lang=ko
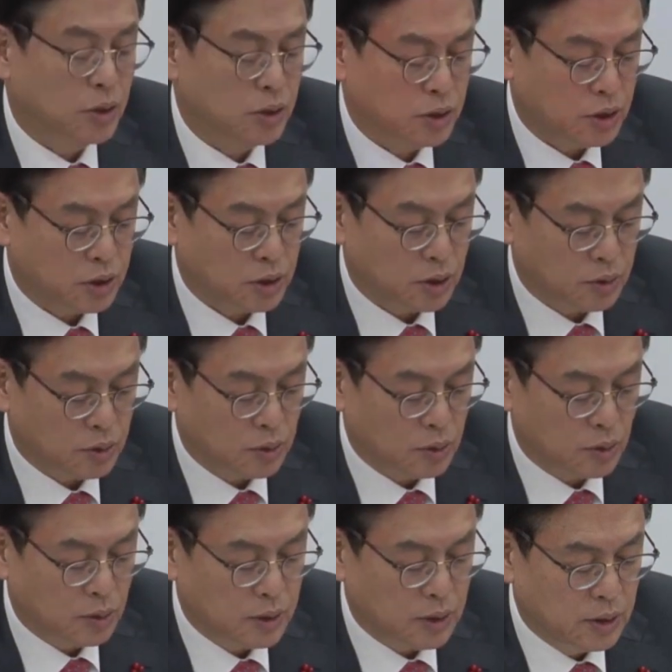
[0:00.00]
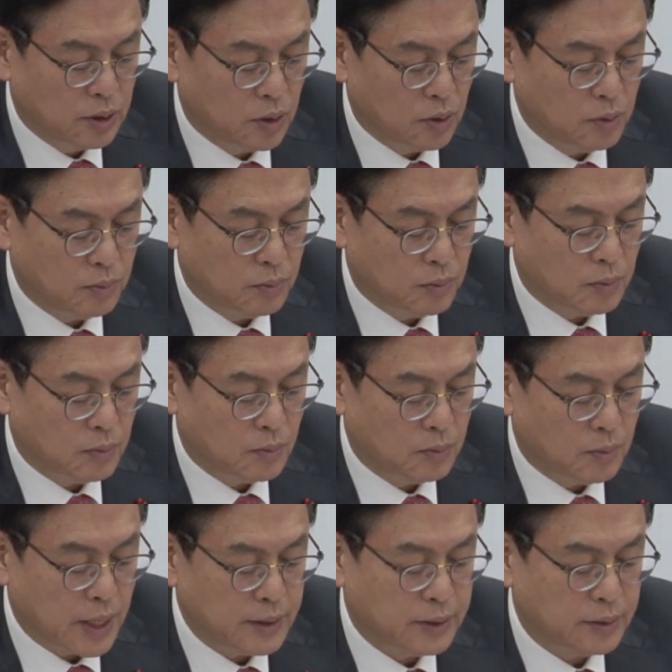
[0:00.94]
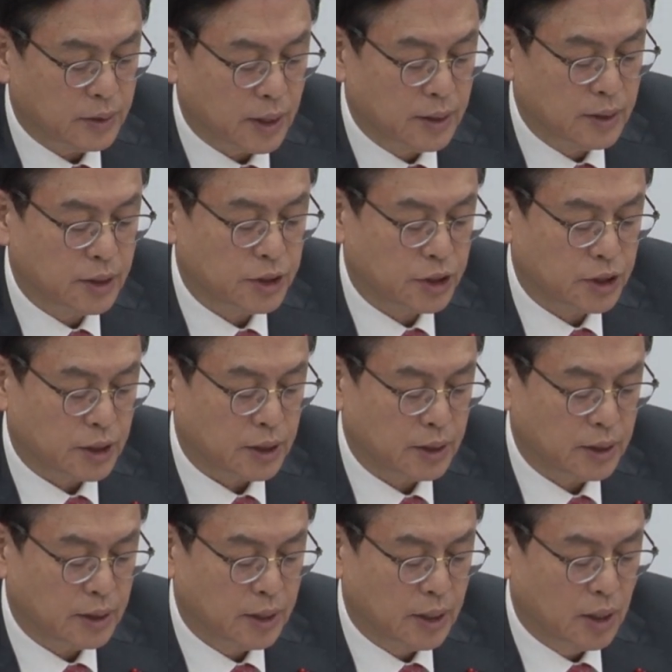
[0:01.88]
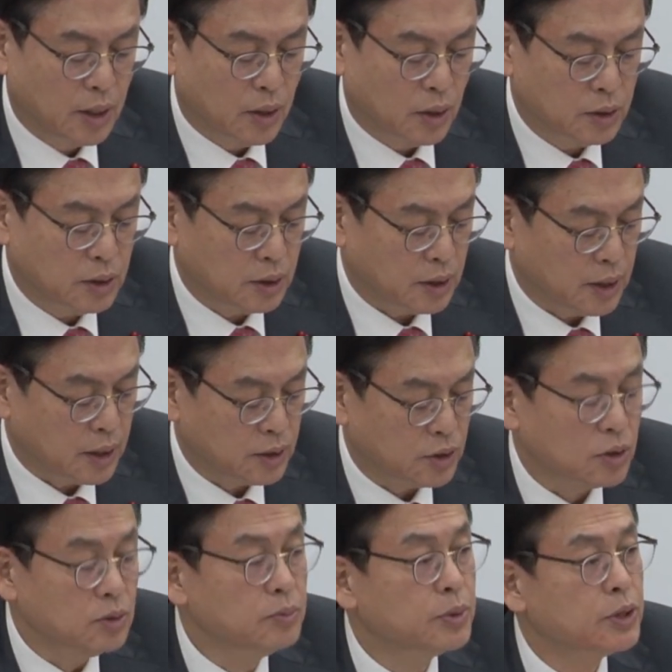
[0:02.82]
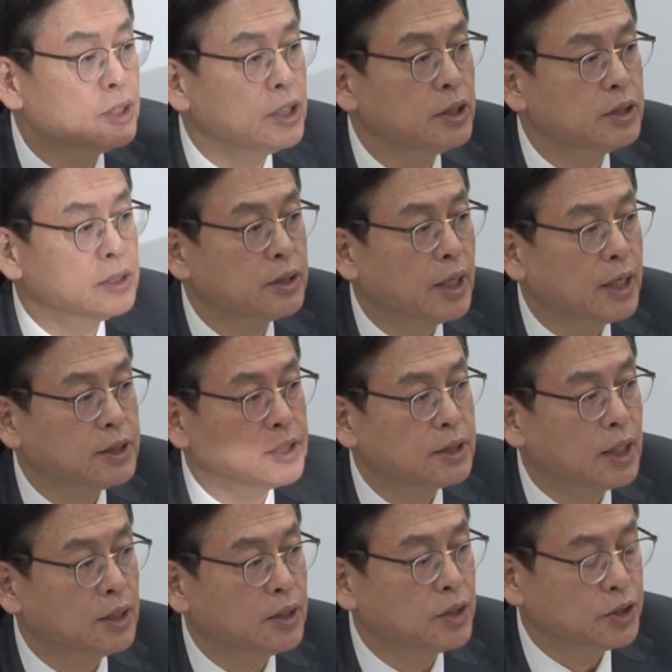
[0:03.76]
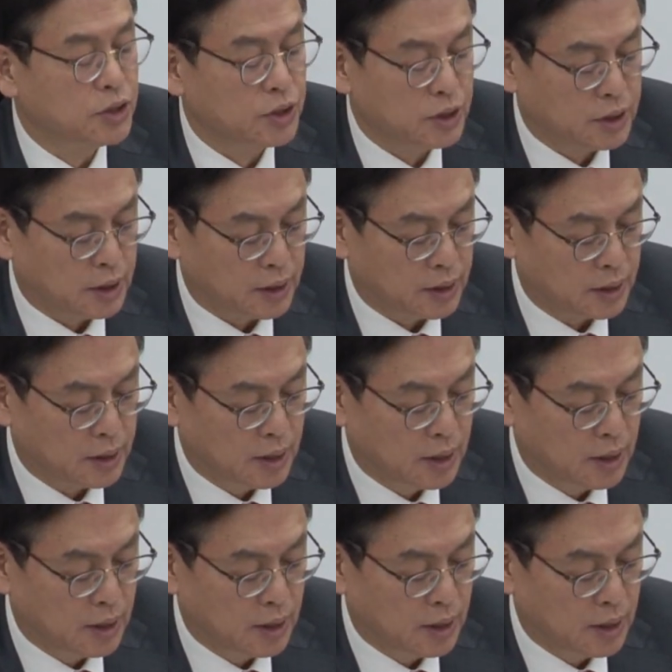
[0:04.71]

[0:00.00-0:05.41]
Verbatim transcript: 정치적으로 이용만 된 것이 어떻게 정부를 대신한 것인지